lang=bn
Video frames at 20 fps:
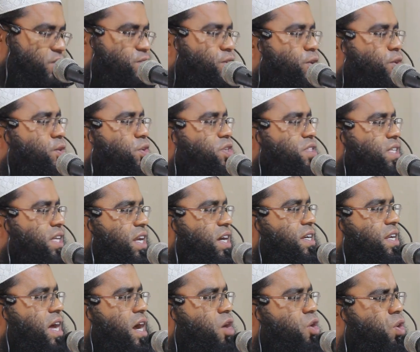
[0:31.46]
তখন ওই
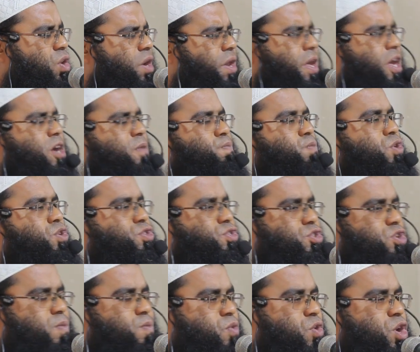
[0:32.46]
ছেলেটা অনেক
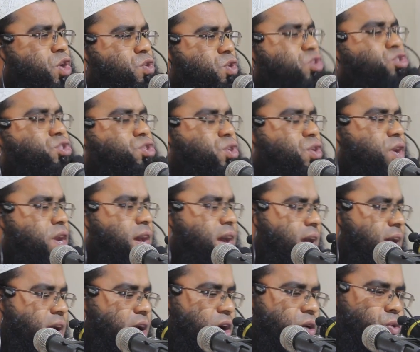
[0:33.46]
পরিশ্রম করে কষ্ট করে
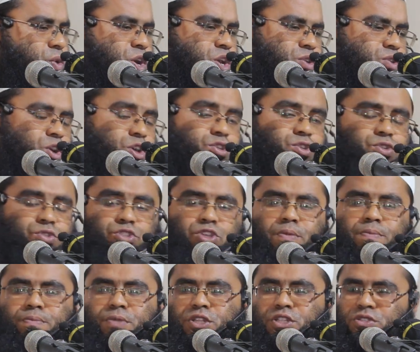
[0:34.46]
ওই
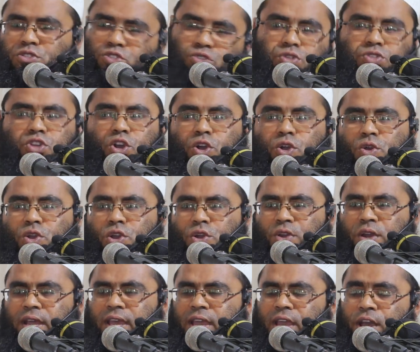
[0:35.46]
সম্পদ সংগ্রহ
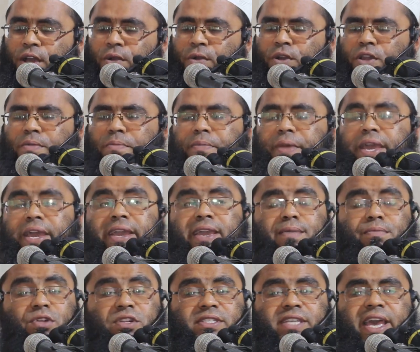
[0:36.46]
করে ওই মেয়েকে
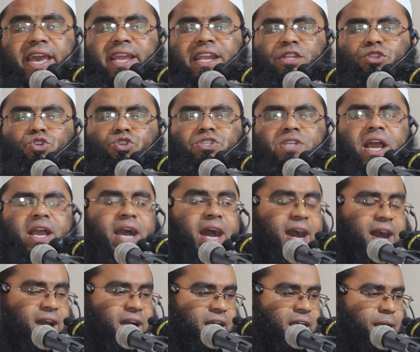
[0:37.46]
বলছে এই নে তোর টাকা
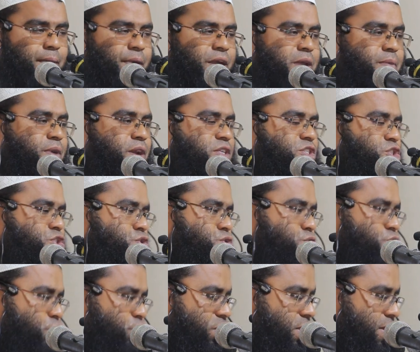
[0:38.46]
আমার এবার
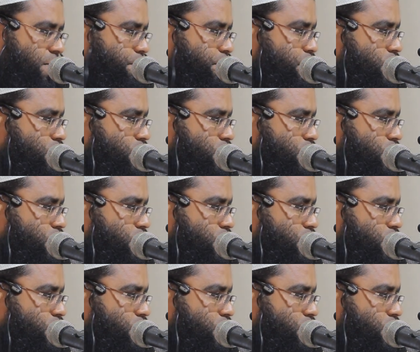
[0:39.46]
সুযোগ দে